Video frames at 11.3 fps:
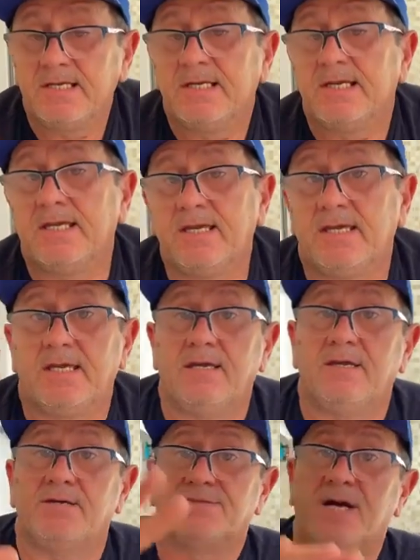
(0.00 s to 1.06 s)

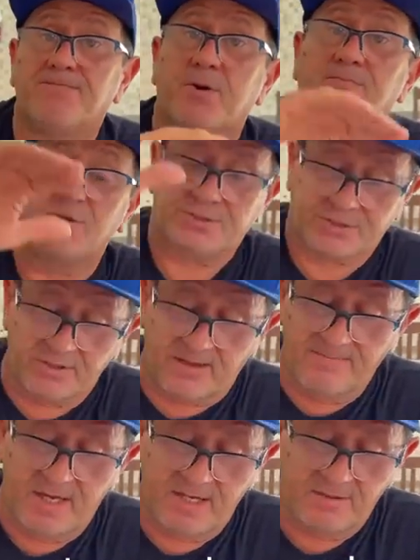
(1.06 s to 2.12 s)
É, vai proporcionar
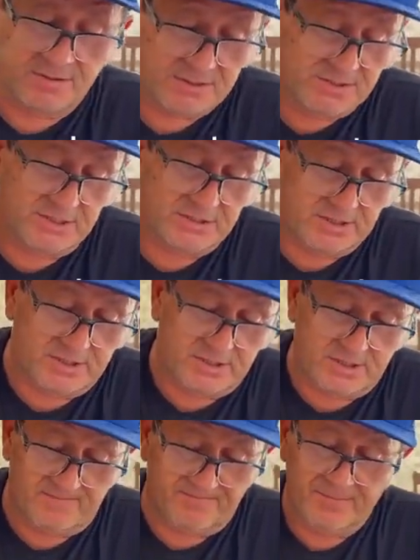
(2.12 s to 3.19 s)
meios de,
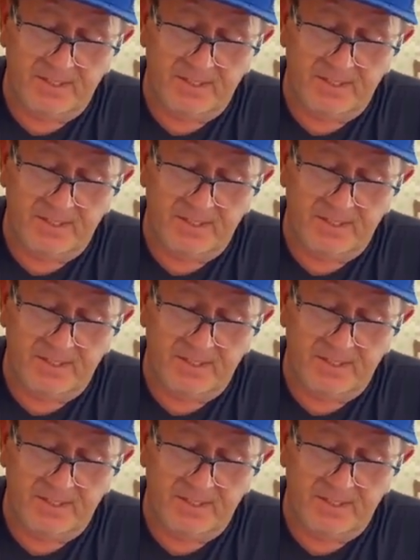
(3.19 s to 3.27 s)
de